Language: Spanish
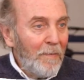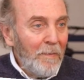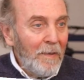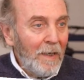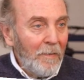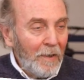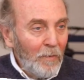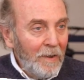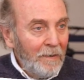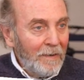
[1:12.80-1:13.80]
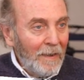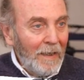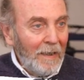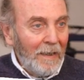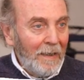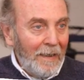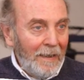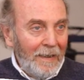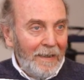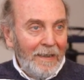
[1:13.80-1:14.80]
primera vergüenza.
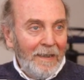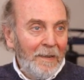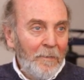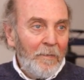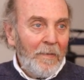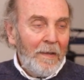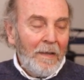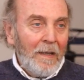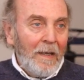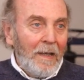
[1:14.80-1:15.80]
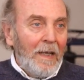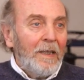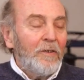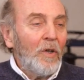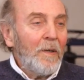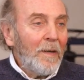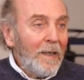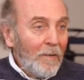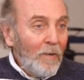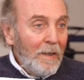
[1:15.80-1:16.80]
Eh, a ver. Yo iba a la
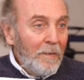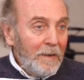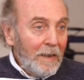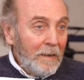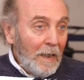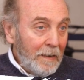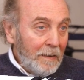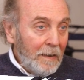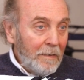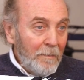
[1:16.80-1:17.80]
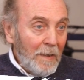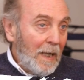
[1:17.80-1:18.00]
Escuela de Bellas Artes, me